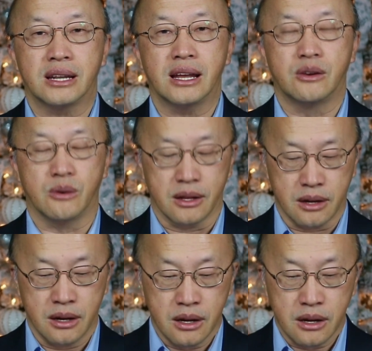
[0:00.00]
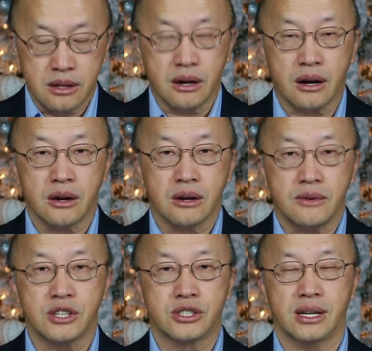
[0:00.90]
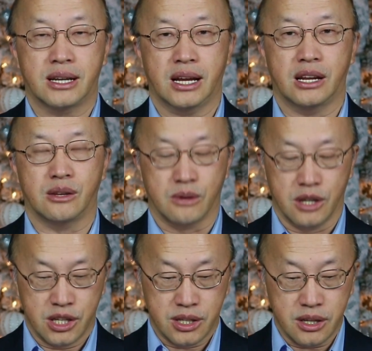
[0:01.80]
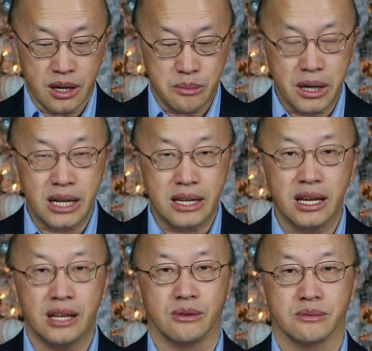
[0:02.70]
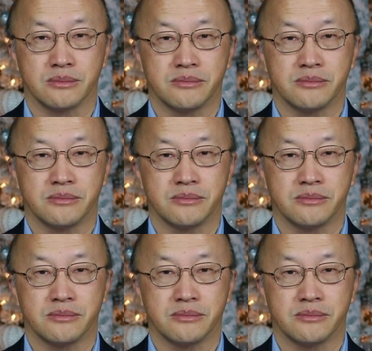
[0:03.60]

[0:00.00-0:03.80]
lên nụ hắn đây giờ vang chữ lên lên nụ chỉ là bê lên lên nụ